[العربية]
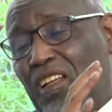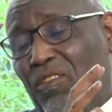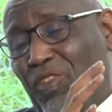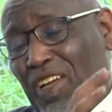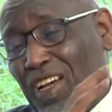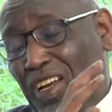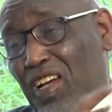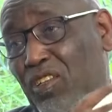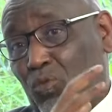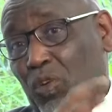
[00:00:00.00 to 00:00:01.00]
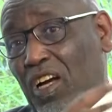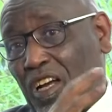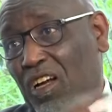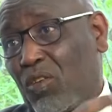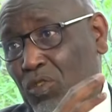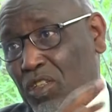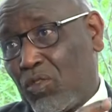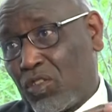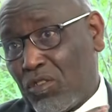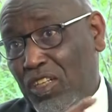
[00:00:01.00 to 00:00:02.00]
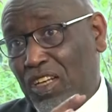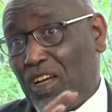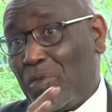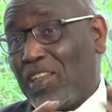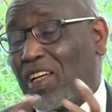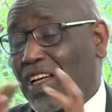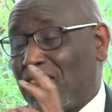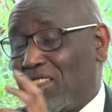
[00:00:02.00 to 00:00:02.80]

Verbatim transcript: الانفعالات والقلق والتوتر الى منطقه